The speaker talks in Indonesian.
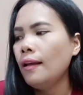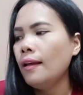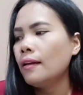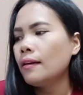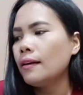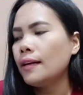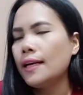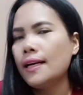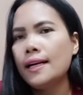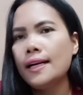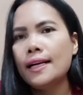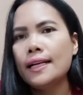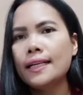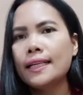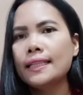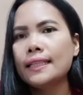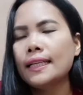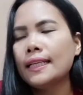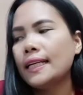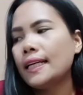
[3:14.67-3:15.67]
Nah,
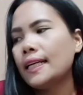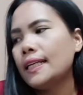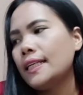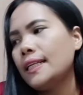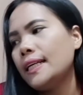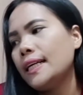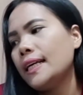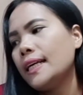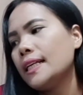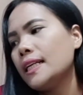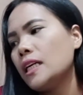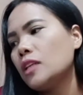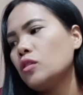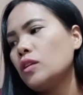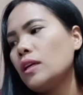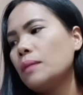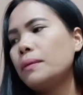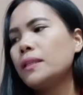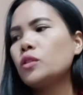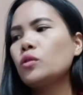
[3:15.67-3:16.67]
kita nikah di Nigeria itu
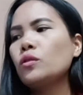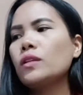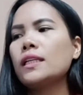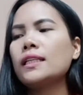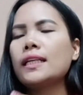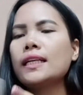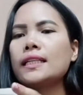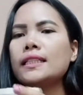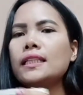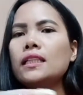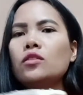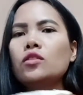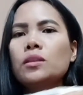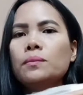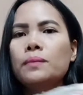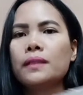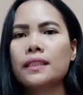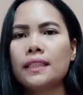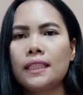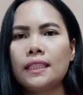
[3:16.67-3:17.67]
dapat surat nikahnya itu
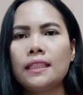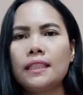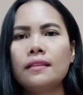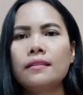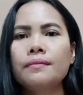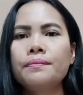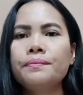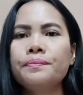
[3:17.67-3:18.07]
seperti ini